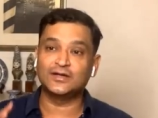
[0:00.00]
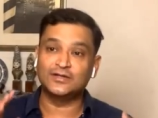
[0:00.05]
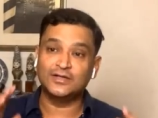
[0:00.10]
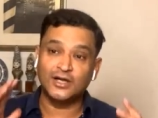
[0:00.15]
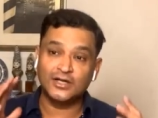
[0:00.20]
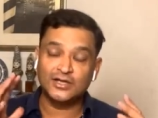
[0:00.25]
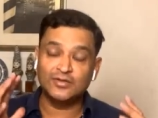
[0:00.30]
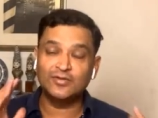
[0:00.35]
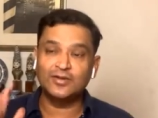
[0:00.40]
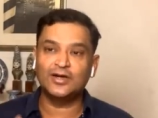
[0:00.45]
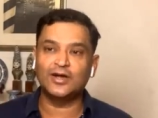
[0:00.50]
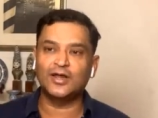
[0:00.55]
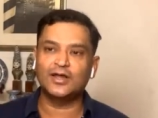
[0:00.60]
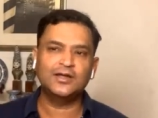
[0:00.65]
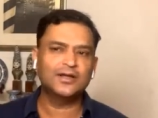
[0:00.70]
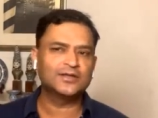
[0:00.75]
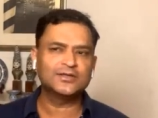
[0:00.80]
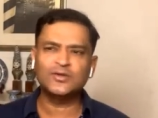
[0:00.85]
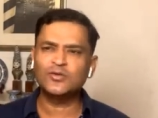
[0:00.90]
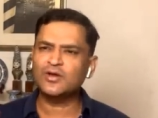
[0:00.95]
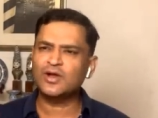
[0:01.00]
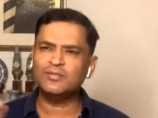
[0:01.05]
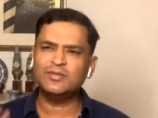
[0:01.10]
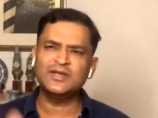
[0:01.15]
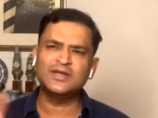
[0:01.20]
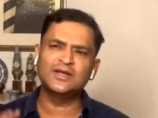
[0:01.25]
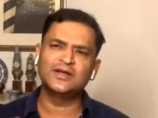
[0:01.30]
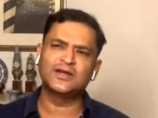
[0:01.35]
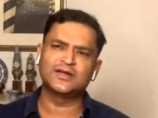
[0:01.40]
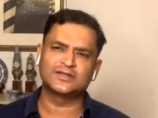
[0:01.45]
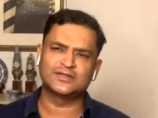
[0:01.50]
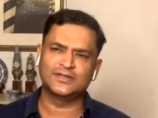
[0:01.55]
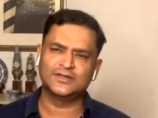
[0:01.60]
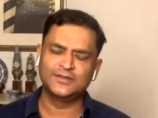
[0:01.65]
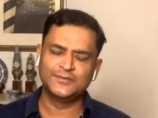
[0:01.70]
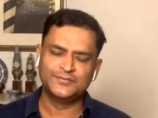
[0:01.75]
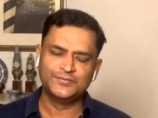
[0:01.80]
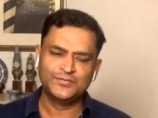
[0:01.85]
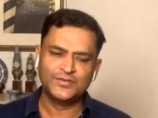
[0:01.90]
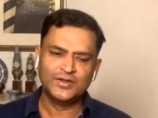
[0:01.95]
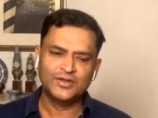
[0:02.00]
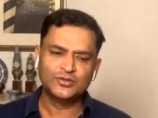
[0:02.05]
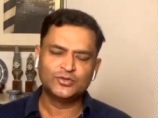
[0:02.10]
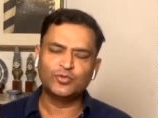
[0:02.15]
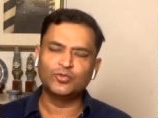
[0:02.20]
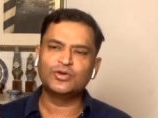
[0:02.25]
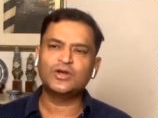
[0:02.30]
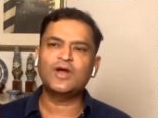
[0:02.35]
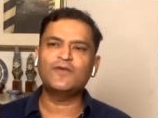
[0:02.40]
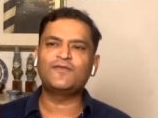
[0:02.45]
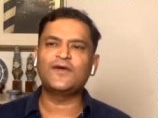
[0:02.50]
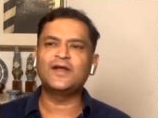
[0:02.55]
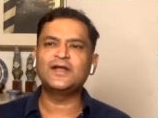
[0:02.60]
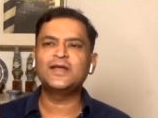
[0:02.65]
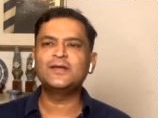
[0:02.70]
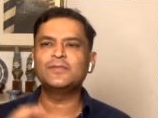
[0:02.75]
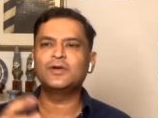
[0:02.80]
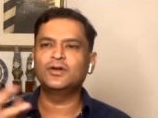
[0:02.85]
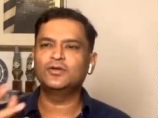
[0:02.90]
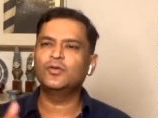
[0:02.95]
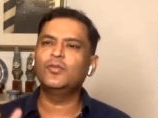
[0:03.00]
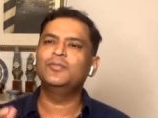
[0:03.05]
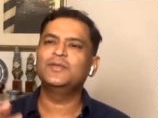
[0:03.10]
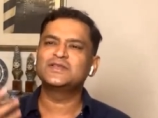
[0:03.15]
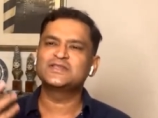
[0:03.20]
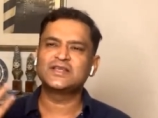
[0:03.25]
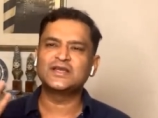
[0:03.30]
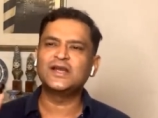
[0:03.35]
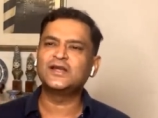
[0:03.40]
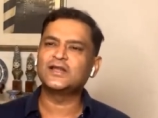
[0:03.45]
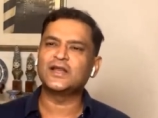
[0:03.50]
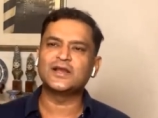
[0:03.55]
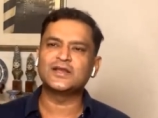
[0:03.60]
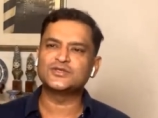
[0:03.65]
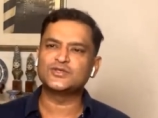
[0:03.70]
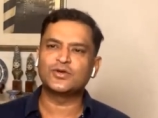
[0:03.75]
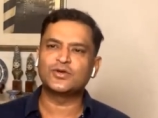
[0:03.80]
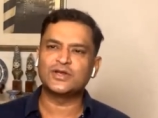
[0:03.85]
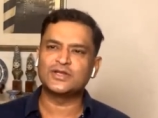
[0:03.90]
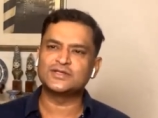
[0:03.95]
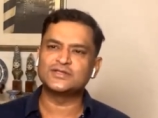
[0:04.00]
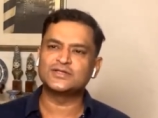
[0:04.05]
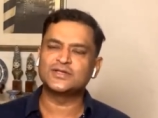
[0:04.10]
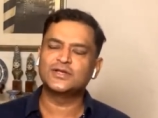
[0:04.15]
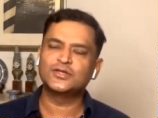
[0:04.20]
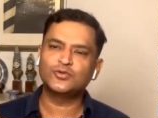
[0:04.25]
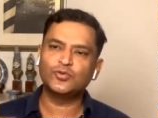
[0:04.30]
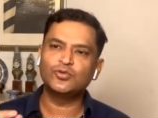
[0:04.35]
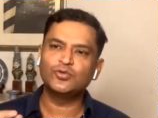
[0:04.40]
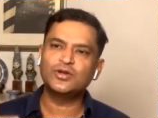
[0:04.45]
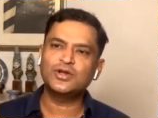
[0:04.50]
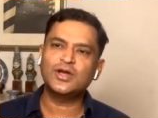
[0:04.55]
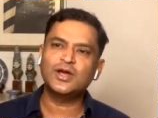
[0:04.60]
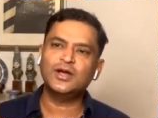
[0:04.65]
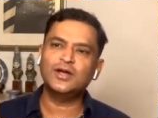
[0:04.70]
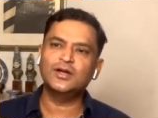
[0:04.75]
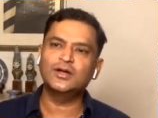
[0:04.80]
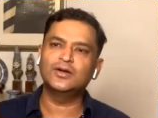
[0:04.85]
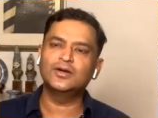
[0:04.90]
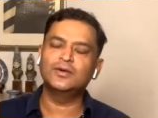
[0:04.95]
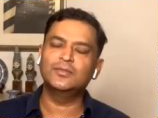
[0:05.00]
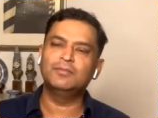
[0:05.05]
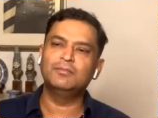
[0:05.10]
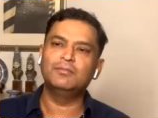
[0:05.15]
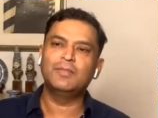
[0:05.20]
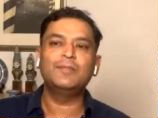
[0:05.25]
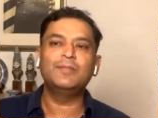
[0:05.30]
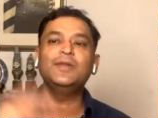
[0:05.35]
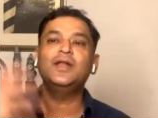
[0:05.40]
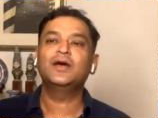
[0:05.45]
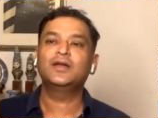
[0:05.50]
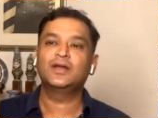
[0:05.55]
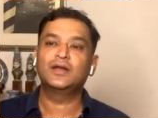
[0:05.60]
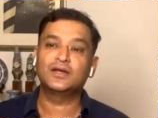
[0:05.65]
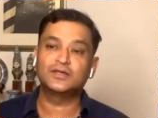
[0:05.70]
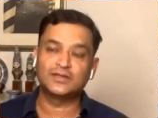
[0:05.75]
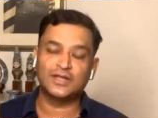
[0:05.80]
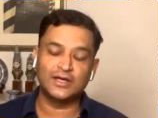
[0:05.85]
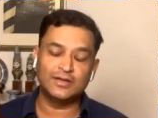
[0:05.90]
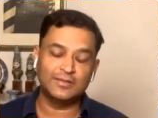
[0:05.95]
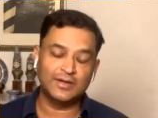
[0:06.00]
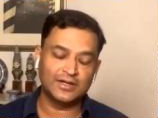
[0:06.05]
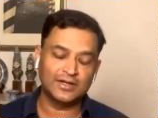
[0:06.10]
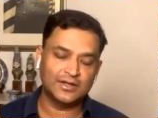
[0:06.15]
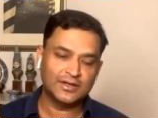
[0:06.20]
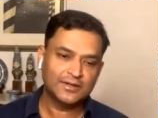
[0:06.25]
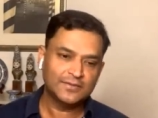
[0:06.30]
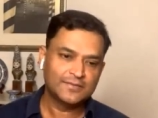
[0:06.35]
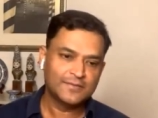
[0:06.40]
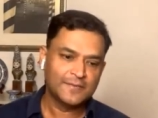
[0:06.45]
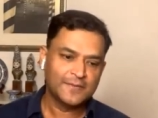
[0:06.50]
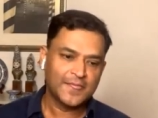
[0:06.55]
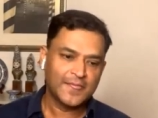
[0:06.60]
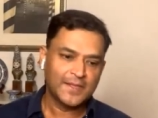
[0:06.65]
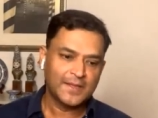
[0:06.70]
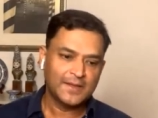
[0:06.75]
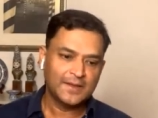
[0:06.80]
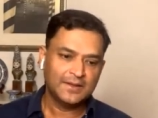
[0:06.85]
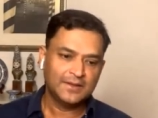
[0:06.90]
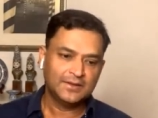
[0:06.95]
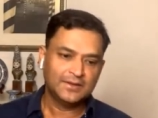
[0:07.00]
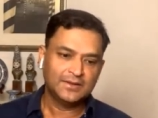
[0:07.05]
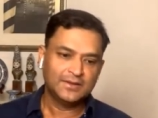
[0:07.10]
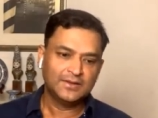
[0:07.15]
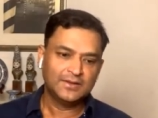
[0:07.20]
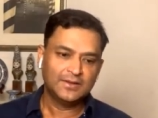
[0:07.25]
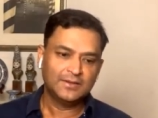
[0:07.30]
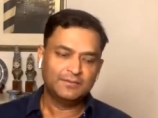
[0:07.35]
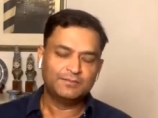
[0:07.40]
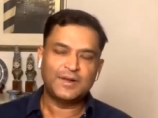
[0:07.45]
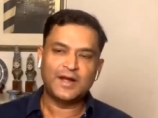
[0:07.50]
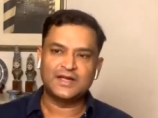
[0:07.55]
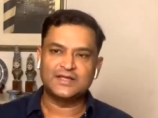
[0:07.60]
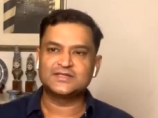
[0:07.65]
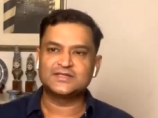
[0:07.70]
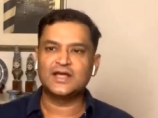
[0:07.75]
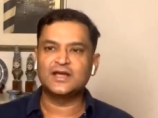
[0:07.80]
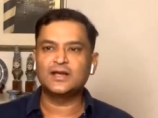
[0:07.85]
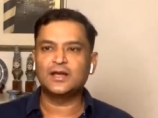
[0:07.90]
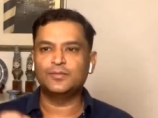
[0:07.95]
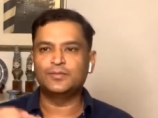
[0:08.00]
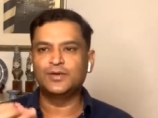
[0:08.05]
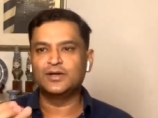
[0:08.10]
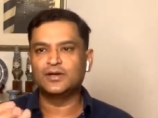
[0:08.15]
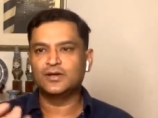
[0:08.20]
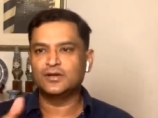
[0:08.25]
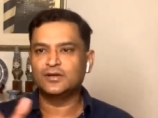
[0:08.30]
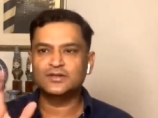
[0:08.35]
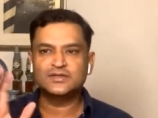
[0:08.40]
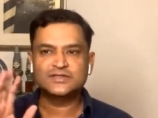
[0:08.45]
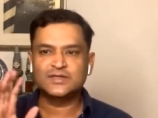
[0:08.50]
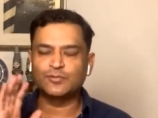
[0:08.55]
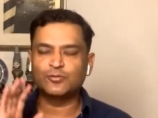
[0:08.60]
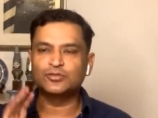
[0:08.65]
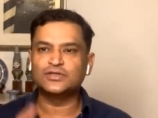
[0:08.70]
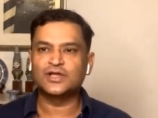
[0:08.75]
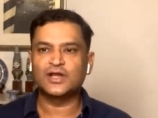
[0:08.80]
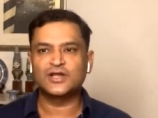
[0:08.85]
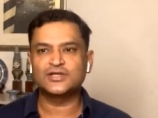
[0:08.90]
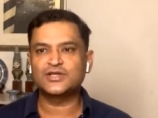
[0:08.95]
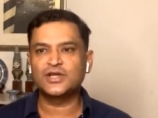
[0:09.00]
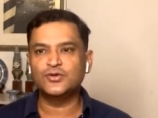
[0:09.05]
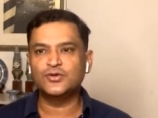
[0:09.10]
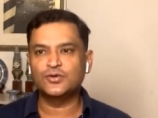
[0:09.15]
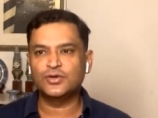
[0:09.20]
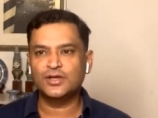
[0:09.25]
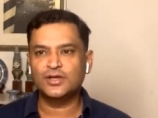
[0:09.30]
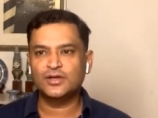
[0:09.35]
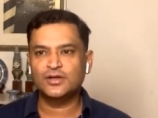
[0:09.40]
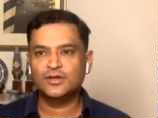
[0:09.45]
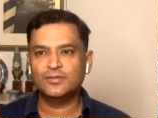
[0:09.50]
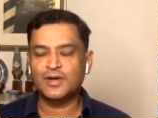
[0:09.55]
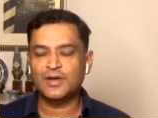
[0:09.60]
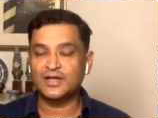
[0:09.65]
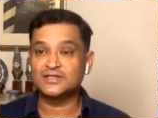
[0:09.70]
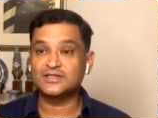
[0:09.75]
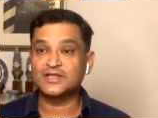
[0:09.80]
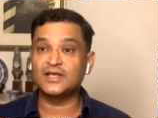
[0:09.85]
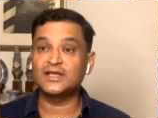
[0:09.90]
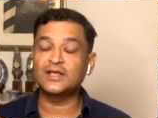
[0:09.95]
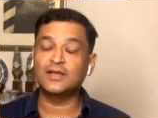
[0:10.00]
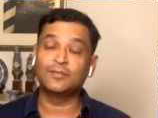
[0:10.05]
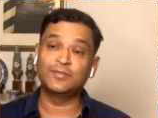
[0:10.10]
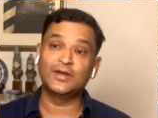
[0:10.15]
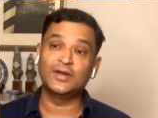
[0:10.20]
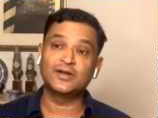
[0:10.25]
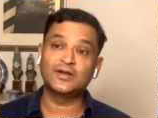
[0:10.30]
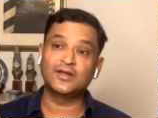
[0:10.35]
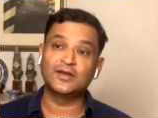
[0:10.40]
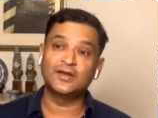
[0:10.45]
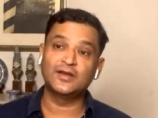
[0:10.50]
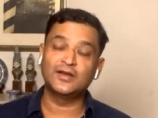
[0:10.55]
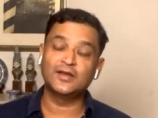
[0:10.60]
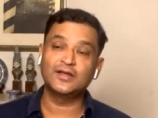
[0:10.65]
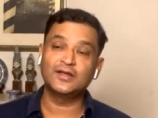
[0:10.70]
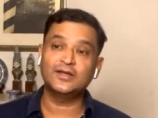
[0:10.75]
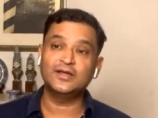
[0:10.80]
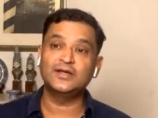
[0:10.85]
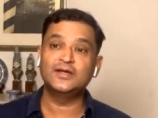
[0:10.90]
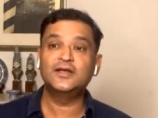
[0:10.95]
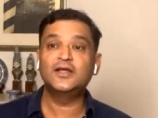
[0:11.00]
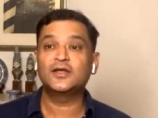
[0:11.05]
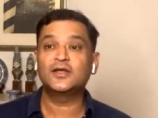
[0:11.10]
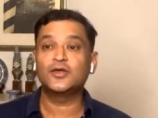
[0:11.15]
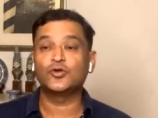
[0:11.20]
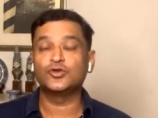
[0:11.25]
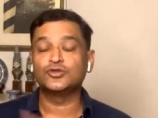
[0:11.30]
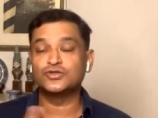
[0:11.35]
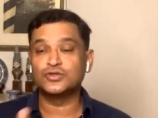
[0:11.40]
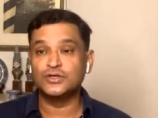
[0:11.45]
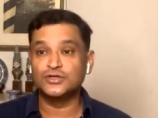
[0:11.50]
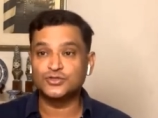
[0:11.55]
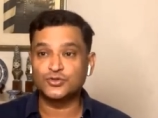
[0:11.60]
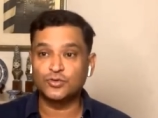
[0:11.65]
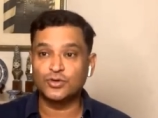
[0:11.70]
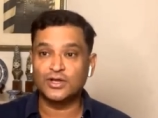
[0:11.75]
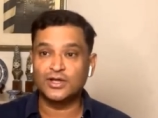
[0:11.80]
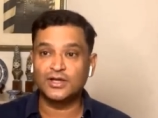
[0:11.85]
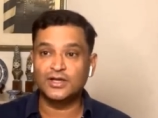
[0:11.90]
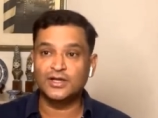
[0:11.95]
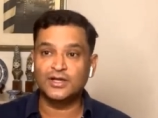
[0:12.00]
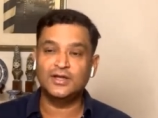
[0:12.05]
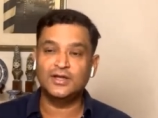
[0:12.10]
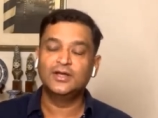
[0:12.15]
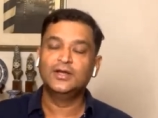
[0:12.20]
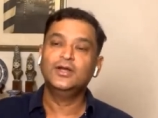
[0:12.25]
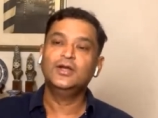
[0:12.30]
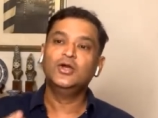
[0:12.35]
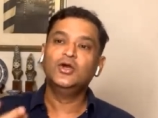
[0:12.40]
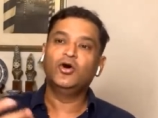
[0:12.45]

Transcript: से डटी हुई लड़ाई लड़ते हो कभी नहीं लड़ते तो उनका फाइटिंग वो बेसिकली टेररिस्ट ऑर्गेनाइजेशन है तो उनका मामला अलग है तालिबान का पाकिस्तान का फिर सबको धराशायी हो गया पाकिस्तानी कंप्लेन करने लगे कि इंडिया के कॉन्सुलेट्स खुल गए हैं